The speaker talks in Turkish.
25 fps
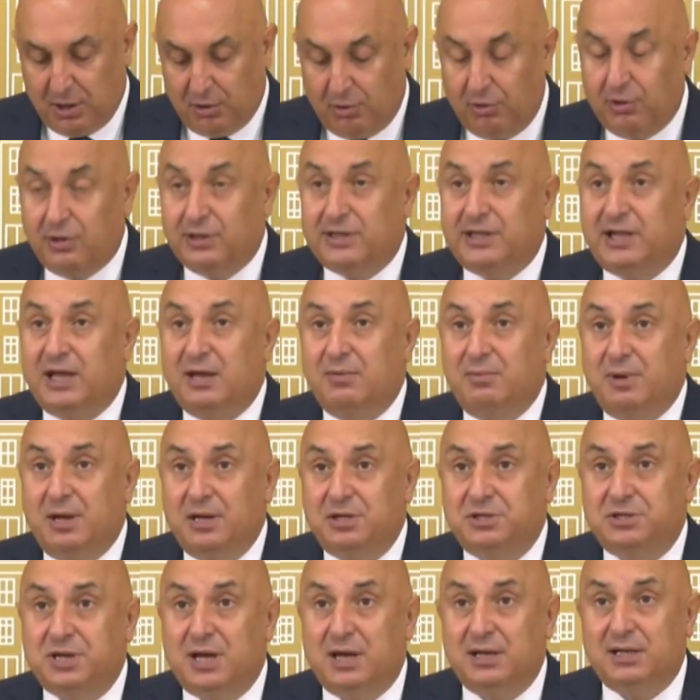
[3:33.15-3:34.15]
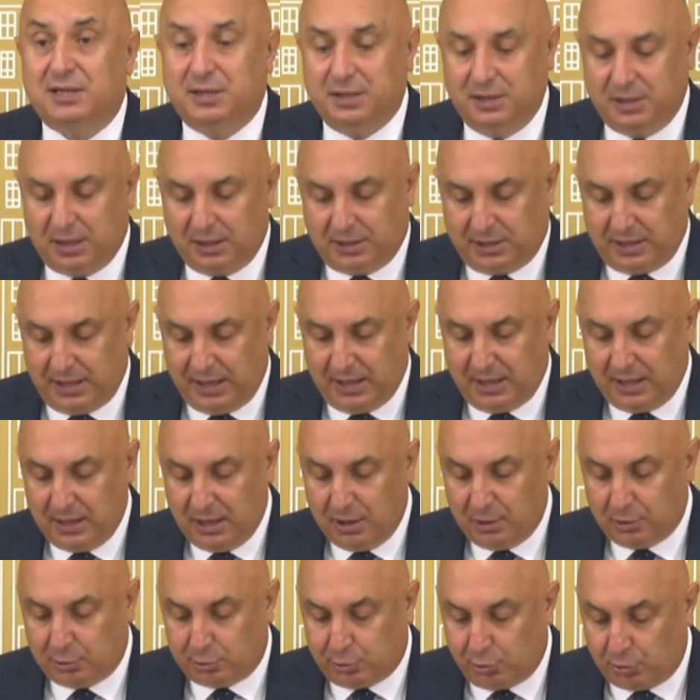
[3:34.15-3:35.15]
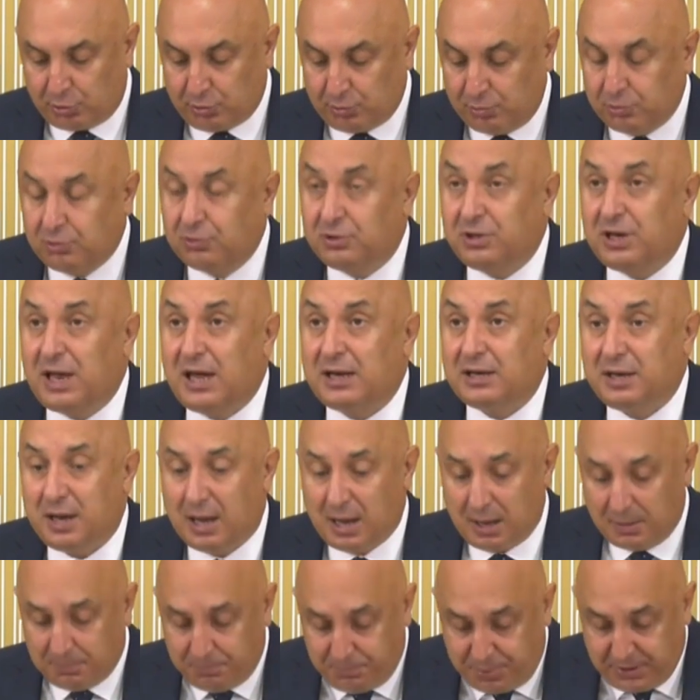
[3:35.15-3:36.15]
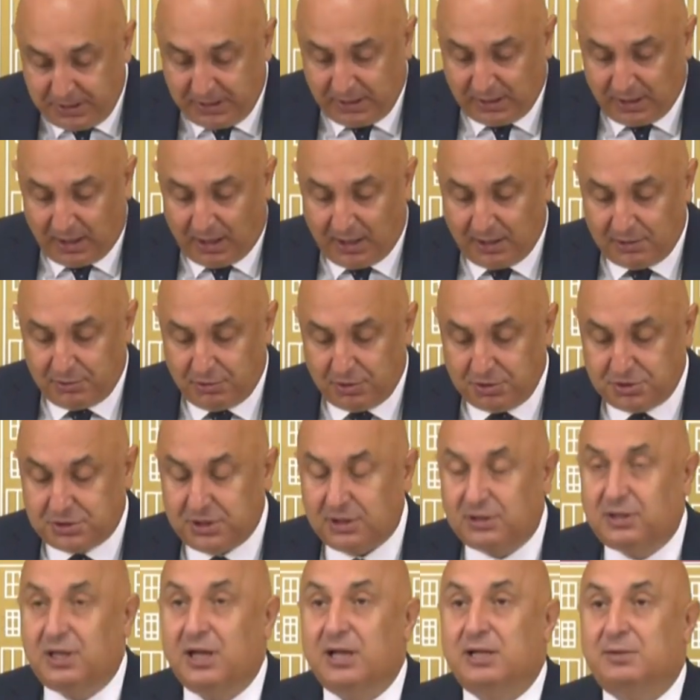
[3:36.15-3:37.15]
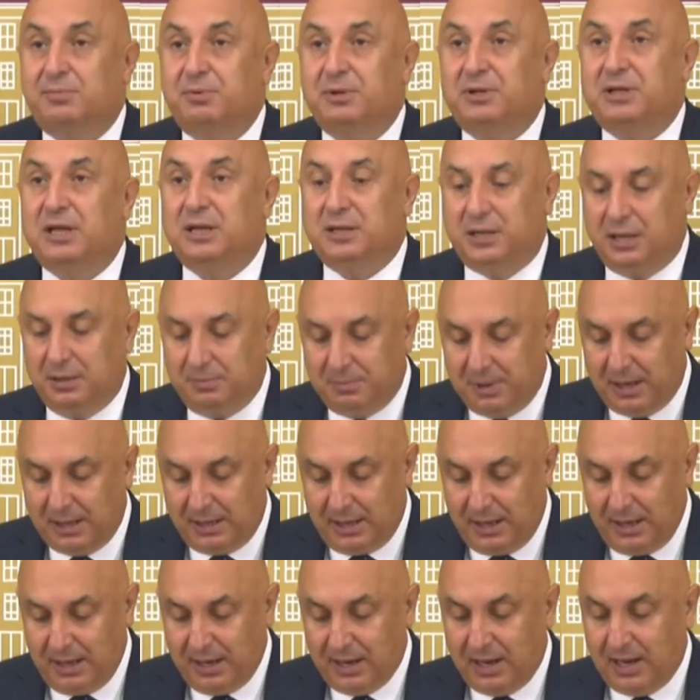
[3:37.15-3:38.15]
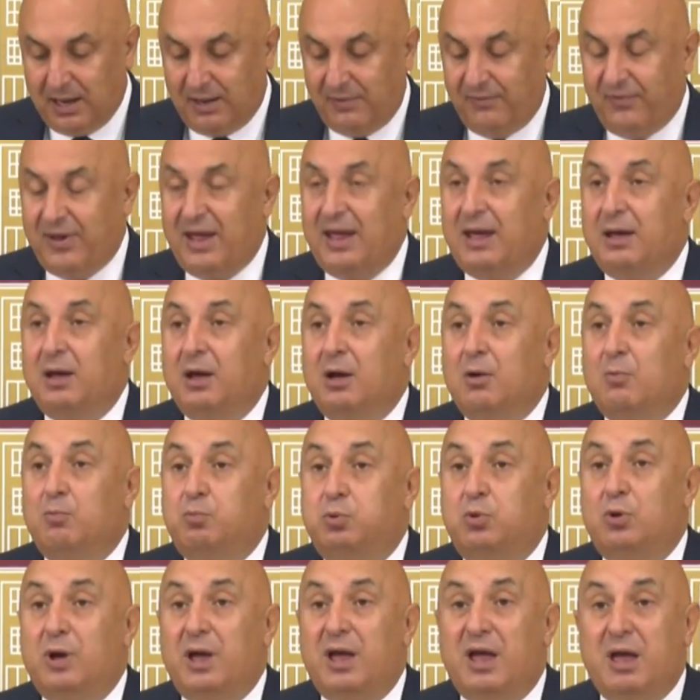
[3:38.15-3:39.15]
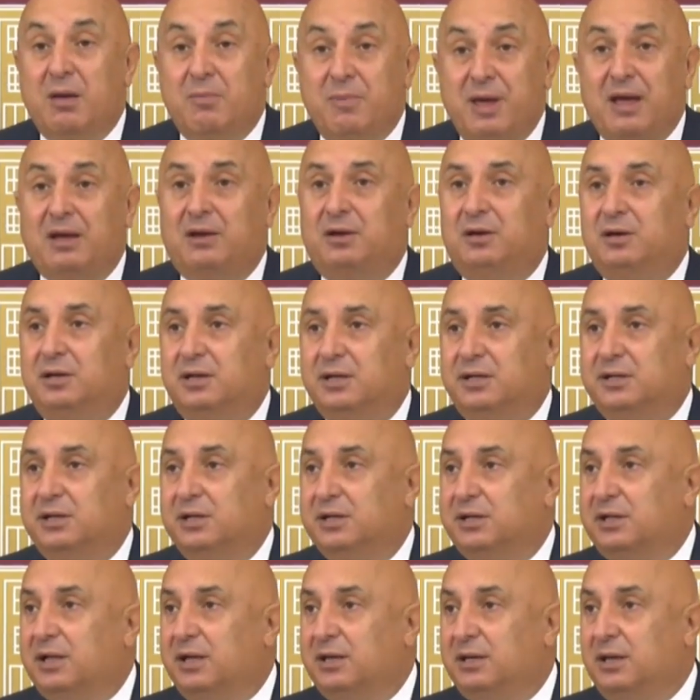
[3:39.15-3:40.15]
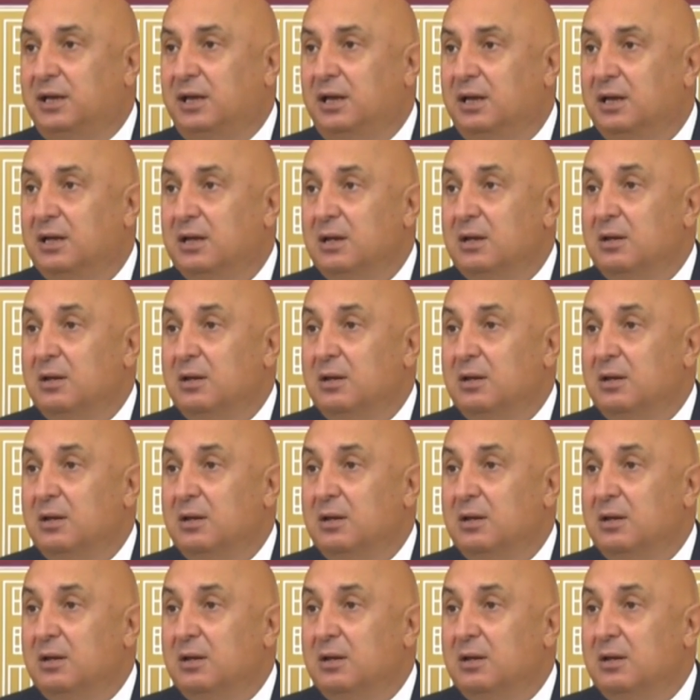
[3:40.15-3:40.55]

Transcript: ÖSYM içerisindeki sorumlular bir an önce tespit edilmeli ve bu emek hırsızları